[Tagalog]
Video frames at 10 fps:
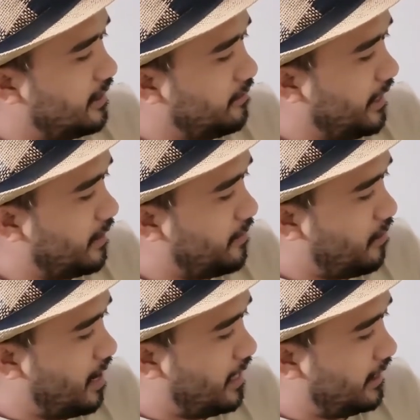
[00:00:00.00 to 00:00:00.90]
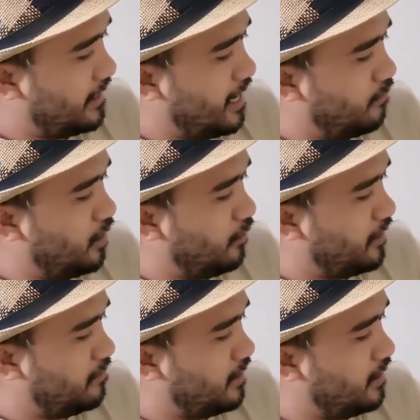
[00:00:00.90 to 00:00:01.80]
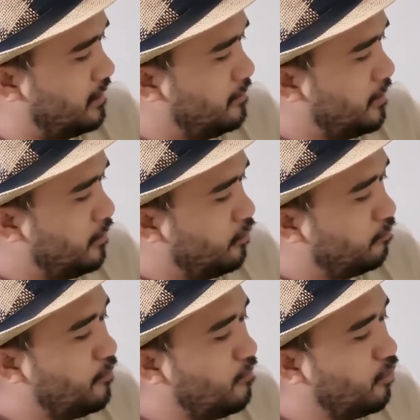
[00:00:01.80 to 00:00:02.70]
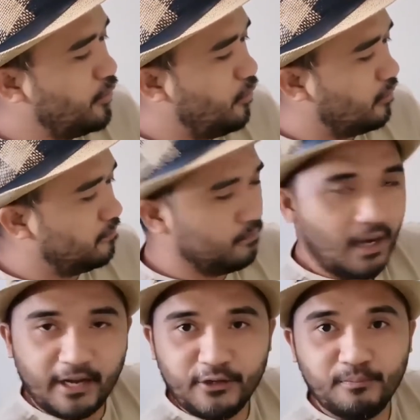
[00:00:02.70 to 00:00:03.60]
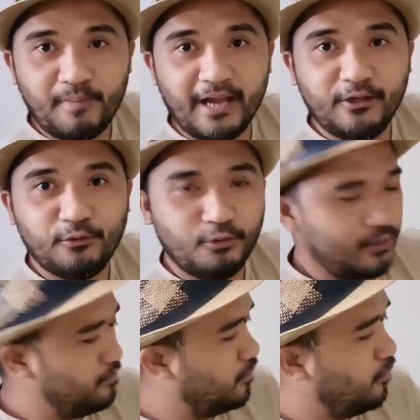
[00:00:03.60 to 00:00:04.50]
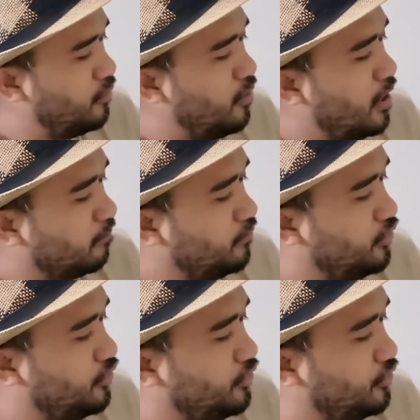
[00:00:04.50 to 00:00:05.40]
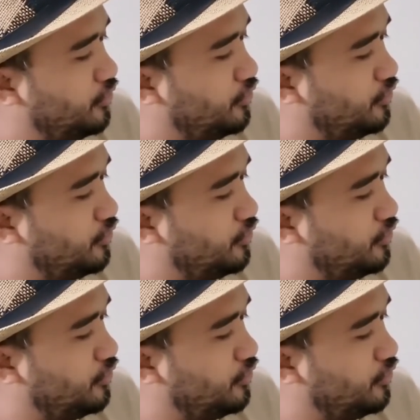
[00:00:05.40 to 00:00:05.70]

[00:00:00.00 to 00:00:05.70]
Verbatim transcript: Yan, mahirap hawakan. Hinabol ako ng mga bubuyog. Ano yung paano tunog ng bubuyog? Bzzz.